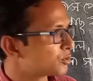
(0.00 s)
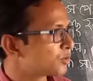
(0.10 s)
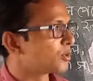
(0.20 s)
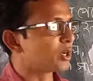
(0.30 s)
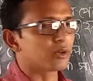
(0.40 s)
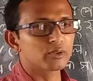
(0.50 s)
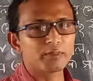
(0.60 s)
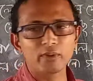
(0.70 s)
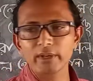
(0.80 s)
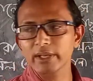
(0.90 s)
টশ্ন করা হয়
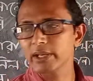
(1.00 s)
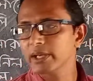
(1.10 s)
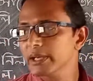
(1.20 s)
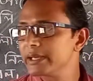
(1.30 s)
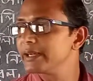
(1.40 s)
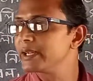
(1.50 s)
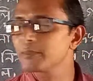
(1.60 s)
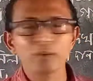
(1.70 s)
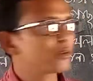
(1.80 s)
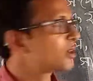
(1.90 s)
তোমরা অনেকে রিডিং
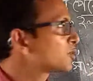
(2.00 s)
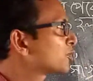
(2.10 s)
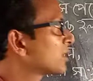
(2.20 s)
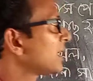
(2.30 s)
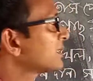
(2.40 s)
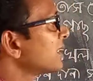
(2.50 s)
পড়ো না শুধু ক্লাসের